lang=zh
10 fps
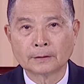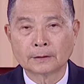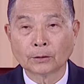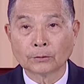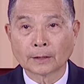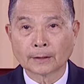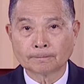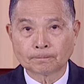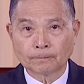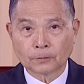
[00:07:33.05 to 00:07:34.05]
结果他
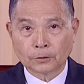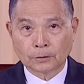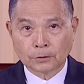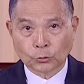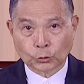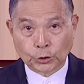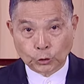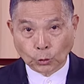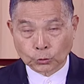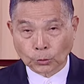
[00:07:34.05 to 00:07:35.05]
就气
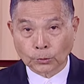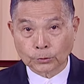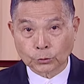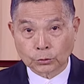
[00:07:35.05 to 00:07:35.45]
冲冲的